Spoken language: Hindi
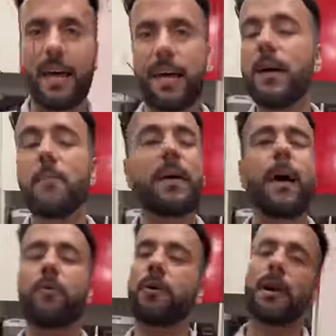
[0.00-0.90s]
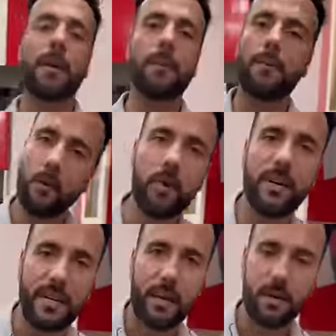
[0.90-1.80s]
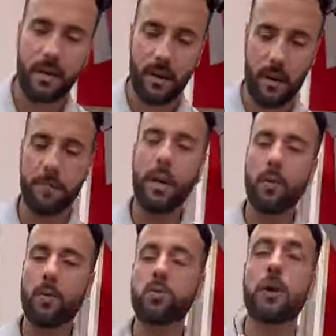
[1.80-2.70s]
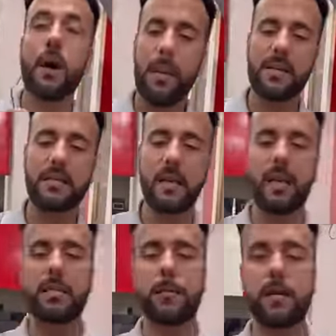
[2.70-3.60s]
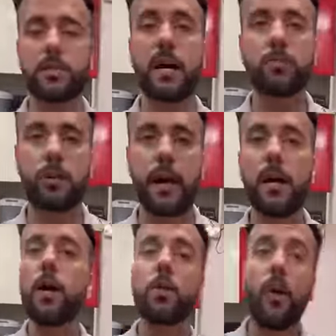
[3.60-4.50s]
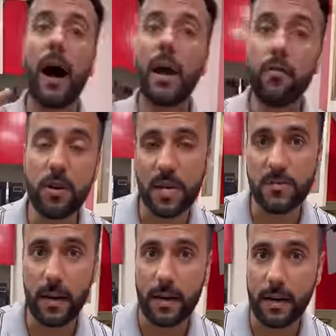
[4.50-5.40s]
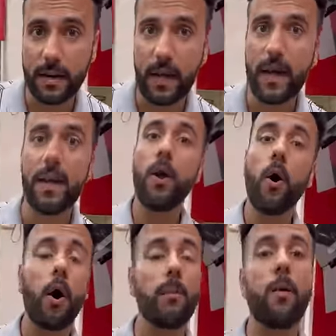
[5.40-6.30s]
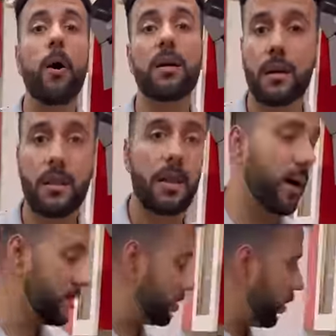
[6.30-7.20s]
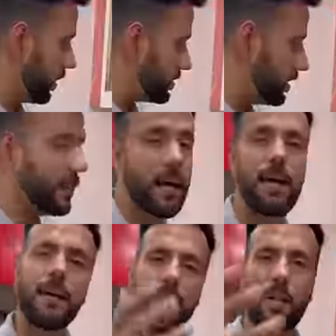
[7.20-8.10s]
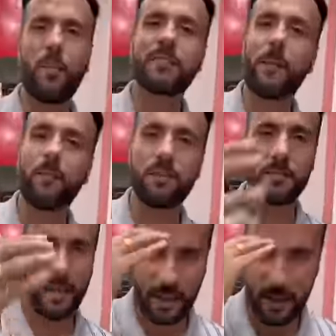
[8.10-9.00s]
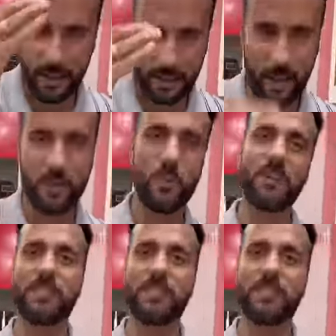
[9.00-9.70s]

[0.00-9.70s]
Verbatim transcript: है बट आप लोग ये घर पे बिल्कुल भी ट्राई मत करना क्योंकि जो कैपेसिटर है जब डिस्चार्ज होता है तो हाई वोल्टेज पैदा करता है और बहुत खतरनाक शॉक लग सकता है ये तो बस आपको समझाने के लिए था थैंक यू सो मच